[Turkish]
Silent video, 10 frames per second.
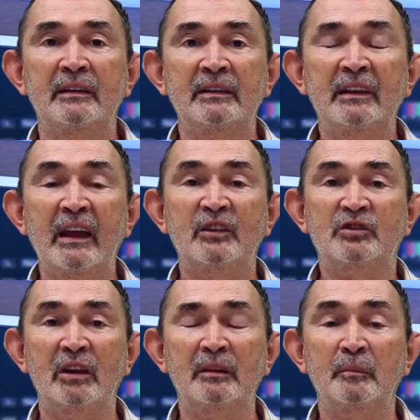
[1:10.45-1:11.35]
Ne
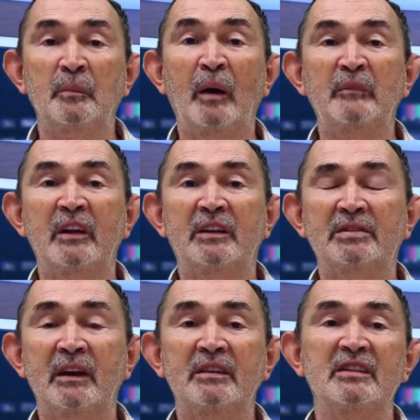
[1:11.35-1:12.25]
için?
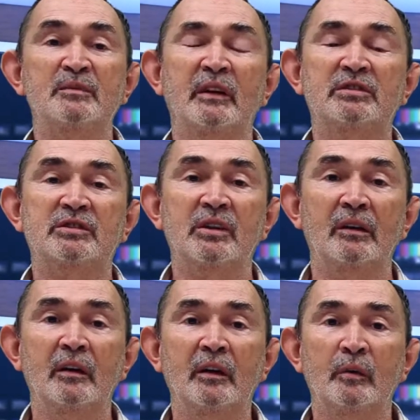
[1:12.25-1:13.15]
Memlekete hizmet
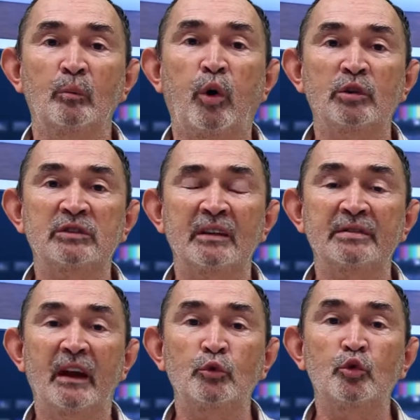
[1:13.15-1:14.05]
için.
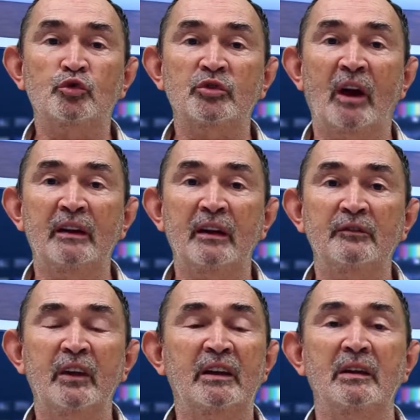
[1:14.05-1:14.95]
Boldan'da üç tane
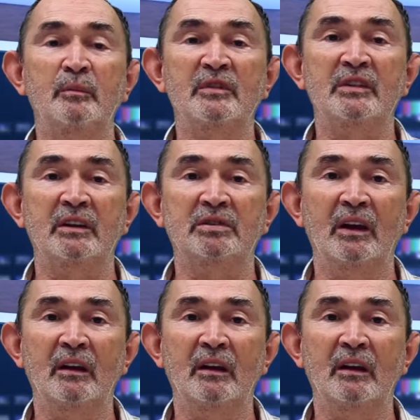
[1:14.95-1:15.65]
vekilimiz gitti.